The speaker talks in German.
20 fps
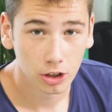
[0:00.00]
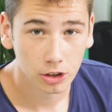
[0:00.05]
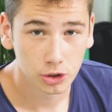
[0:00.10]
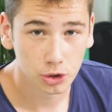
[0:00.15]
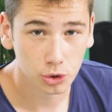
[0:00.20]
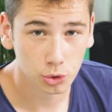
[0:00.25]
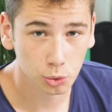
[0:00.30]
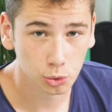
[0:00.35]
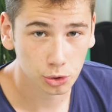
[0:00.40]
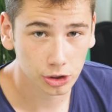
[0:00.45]

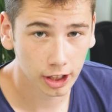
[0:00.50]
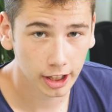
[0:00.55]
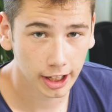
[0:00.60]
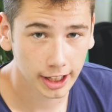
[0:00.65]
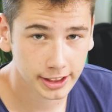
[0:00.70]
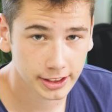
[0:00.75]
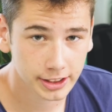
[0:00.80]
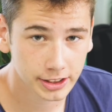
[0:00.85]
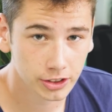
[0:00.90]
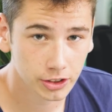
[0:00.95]
Zu guter
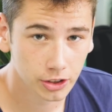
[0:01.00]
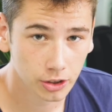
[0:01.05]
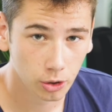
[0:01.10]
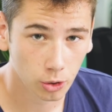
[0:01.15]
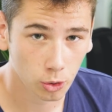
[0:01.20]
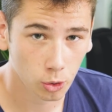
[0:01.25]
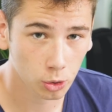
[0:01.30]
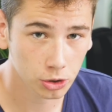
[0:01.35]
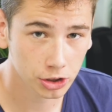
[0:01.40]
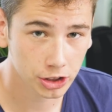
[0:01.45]
Letzt,
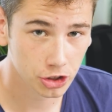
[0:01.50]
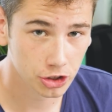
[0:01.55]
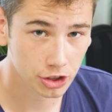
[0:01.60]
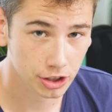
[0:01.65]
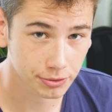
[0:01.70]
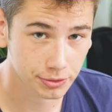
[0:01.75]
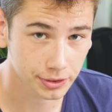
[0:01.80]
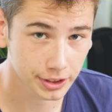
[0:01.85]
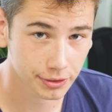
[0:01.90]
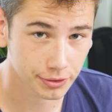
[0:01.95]

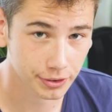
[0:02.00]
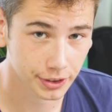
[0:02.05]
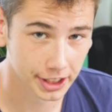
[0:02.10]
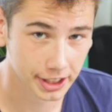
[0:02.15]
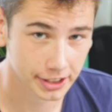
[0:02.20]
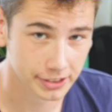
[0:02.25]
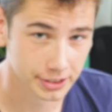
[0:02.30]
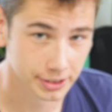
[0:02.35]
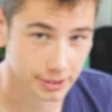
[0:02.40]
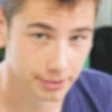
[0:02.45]
Unterschrift nicht
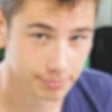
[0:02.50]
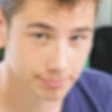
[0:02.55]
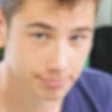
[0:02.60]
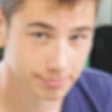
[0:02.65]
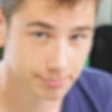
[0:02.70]
vergessen.